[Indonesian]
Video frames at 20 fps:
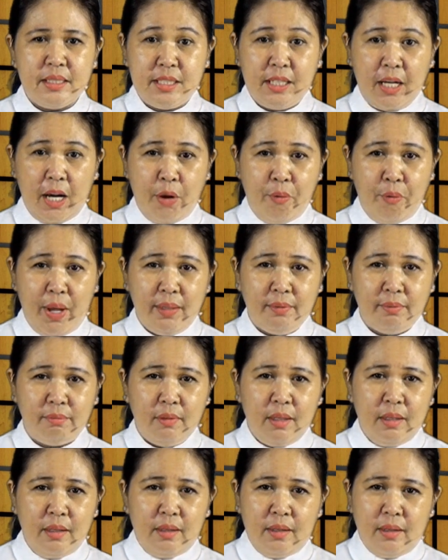Cerewet
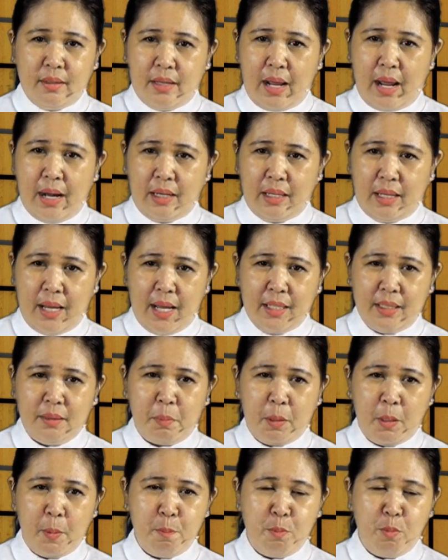dan
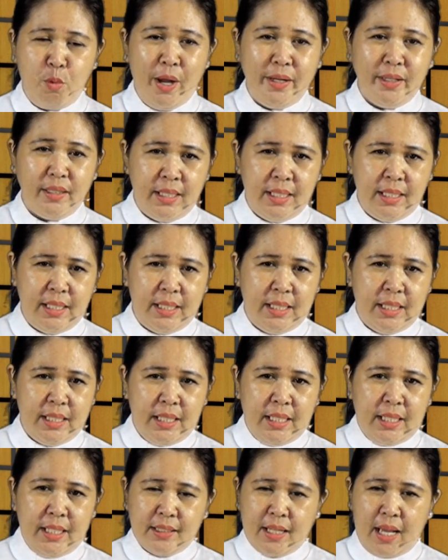lihat perempuan ini,
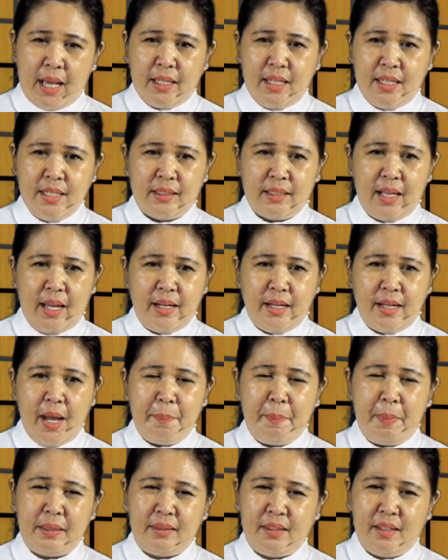kakinya tak
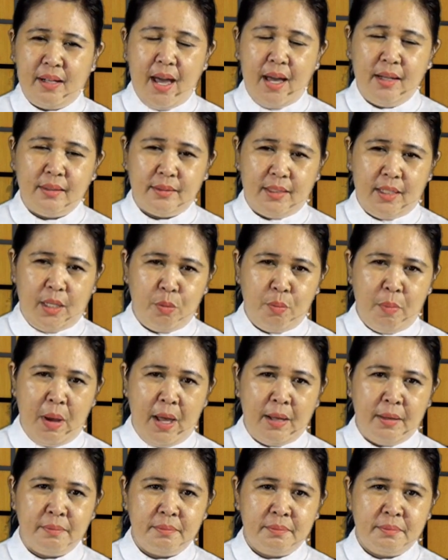dapat tenang di
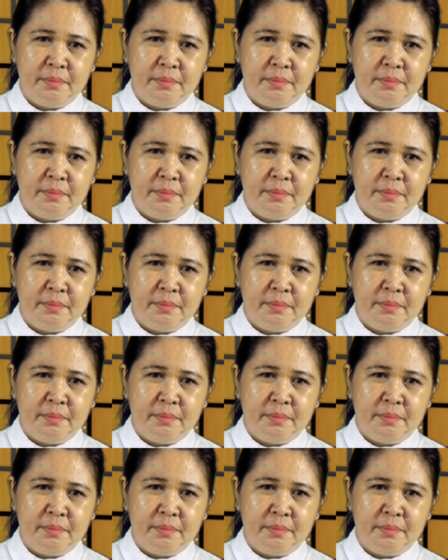rumah.